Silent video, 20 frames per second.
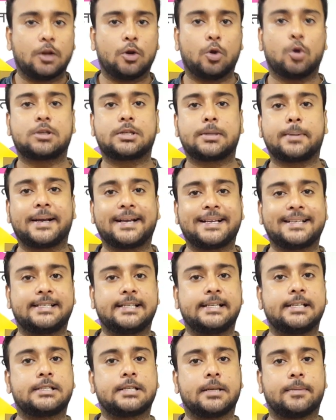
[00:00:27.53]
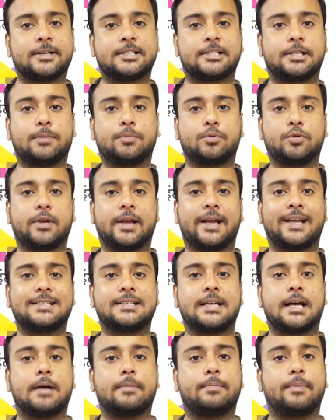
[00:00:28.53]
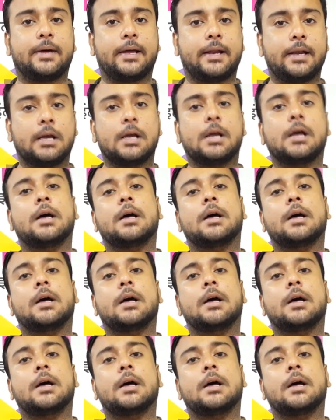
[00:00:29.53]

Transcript: लोकसभा की सीट समस्तीपुर है जहां पर